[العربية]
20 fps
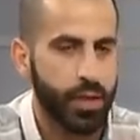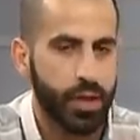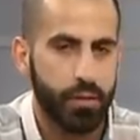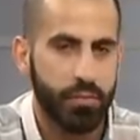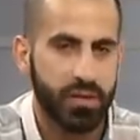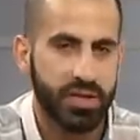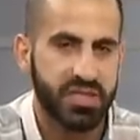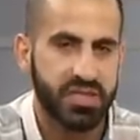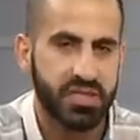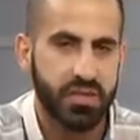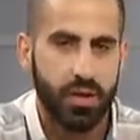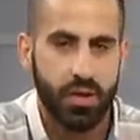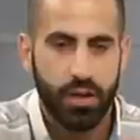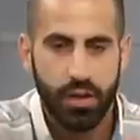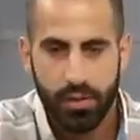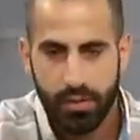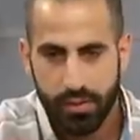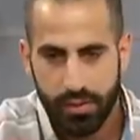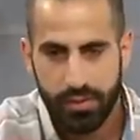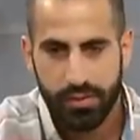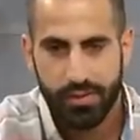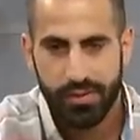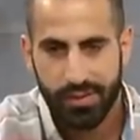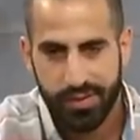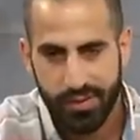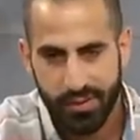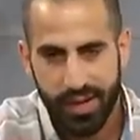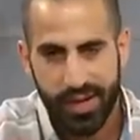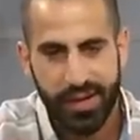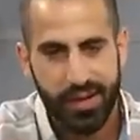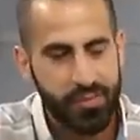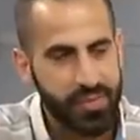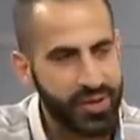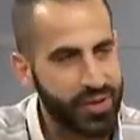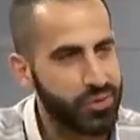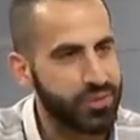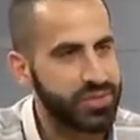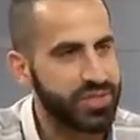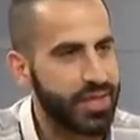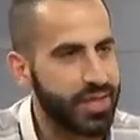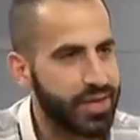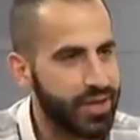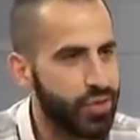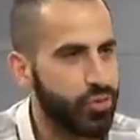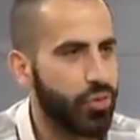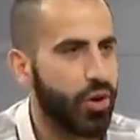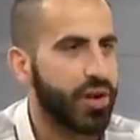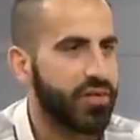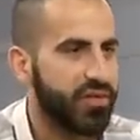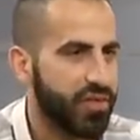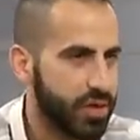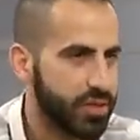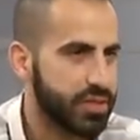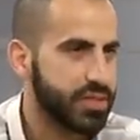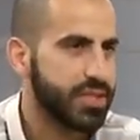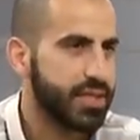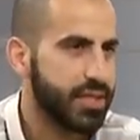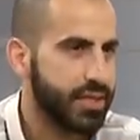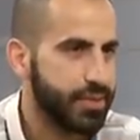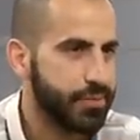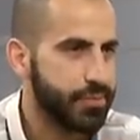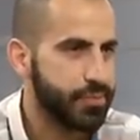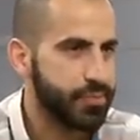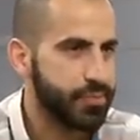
بس ال يعني بين قوسين انه انا فلسطيني